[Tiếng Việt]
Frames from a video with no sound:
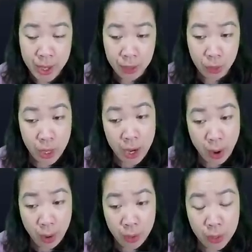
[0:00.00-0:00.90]
Tôi đã
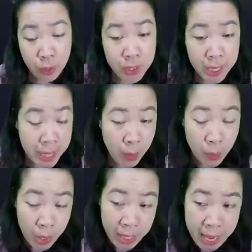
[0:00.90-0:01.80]
nói tôi sẽ theo
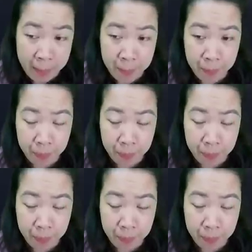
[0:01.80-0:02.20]
đuổi em.